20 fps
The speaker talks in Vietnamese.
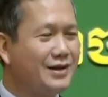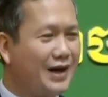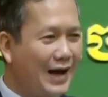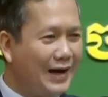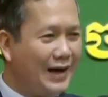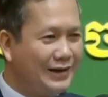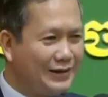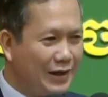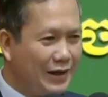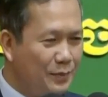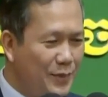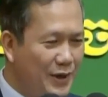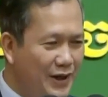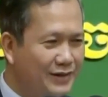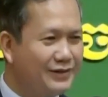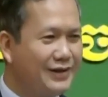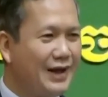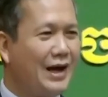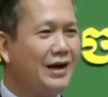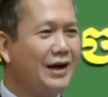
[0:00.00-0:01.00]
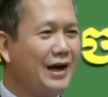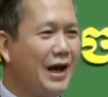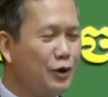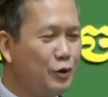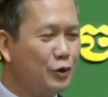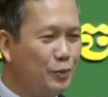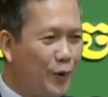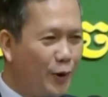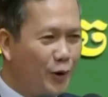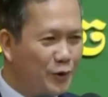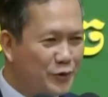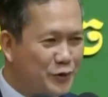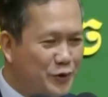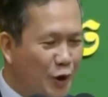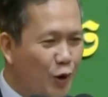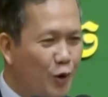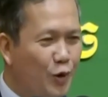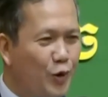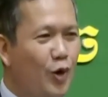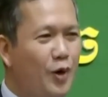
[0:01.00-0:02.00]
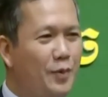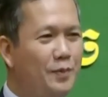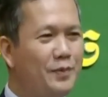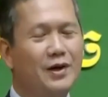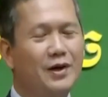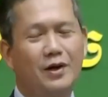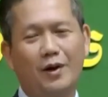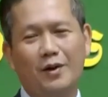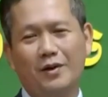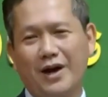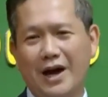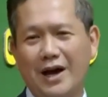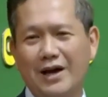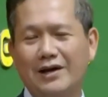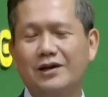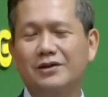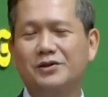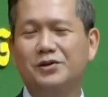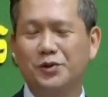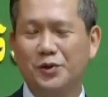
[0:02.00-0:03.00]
căn tại miền xã Khda nụ pol châu ruộng được con cá lướt